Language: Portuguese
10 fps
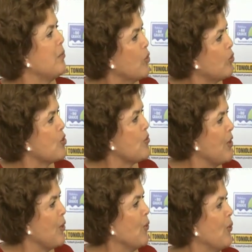muito de
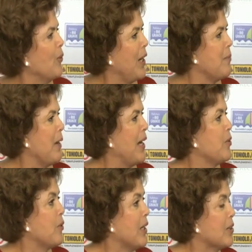ver o, Neymar
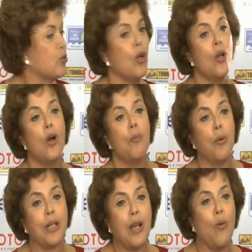e o Ganso,
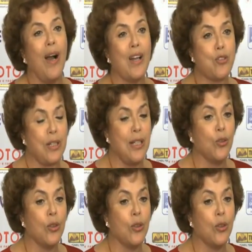porque eu acho que